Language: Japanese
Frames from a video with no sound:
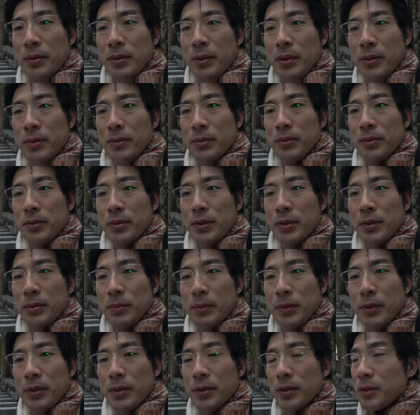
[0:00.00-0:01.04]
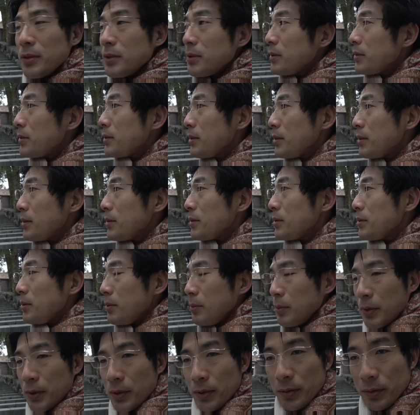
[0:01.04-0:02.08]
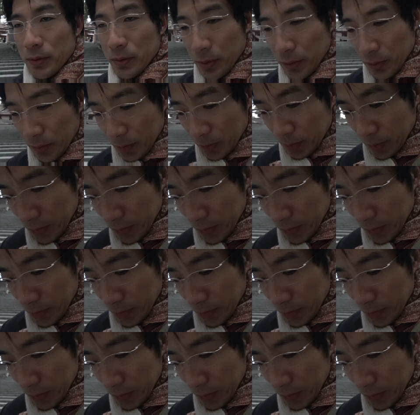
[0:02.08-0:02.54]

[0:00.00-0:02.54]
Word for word: あるので、ですね、今ちょっと